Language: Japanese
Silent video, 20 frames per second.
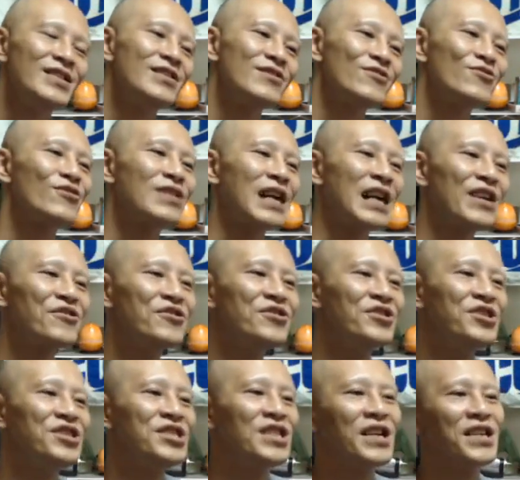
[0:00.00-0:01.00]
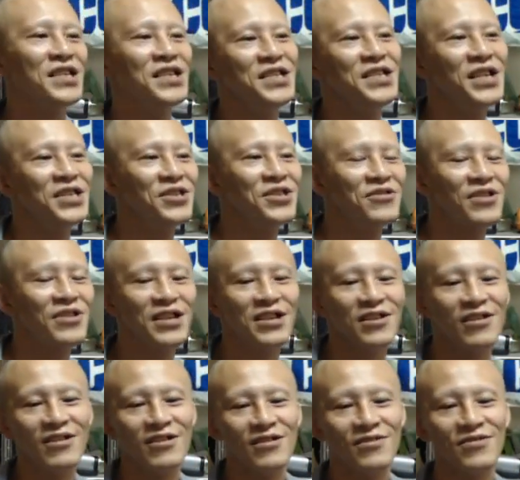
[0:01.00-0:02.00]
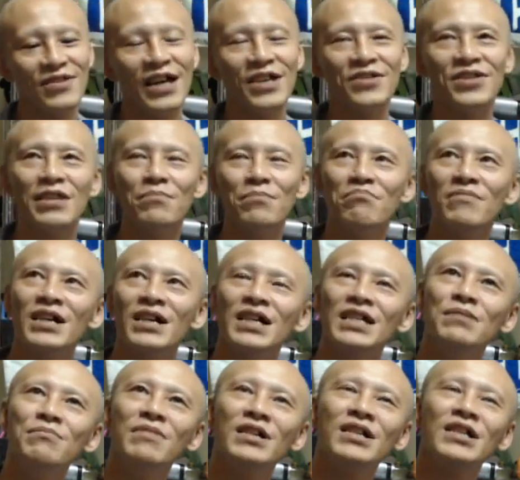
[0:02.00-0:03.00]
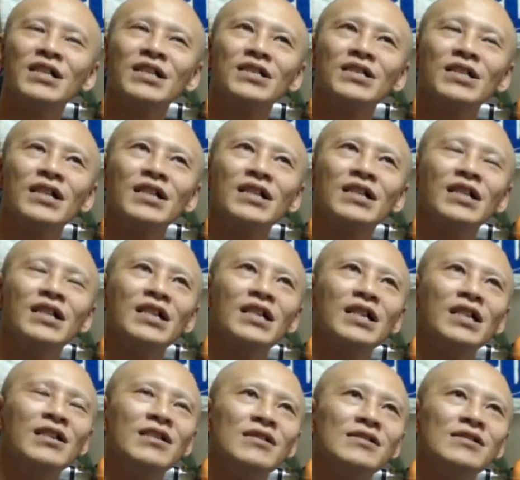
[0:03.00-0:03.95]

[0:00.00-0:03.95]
そう、軽く膝蹴り入れてるだけよ。何年前、今からだから、